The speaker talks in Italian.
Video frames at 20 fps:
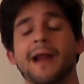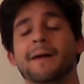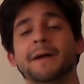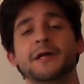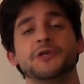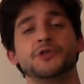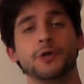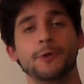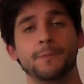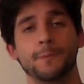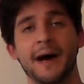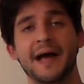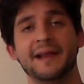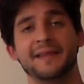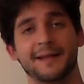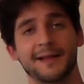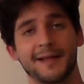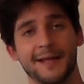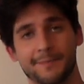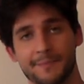la maggior
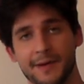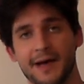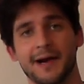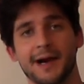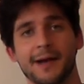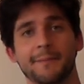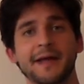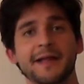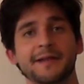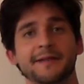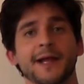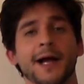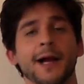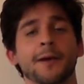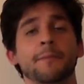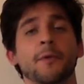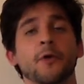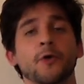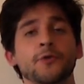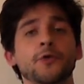parte dei parlamenti
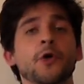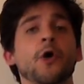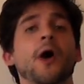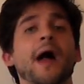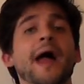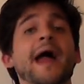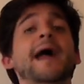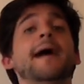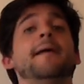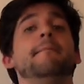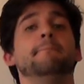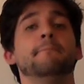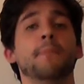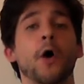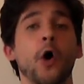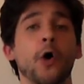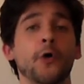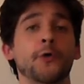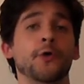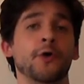al mondo è
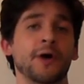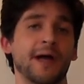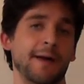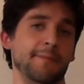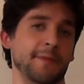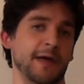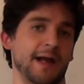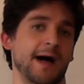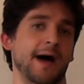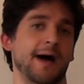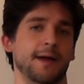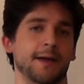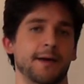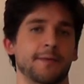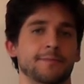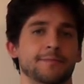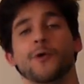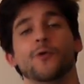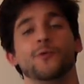monocamerale.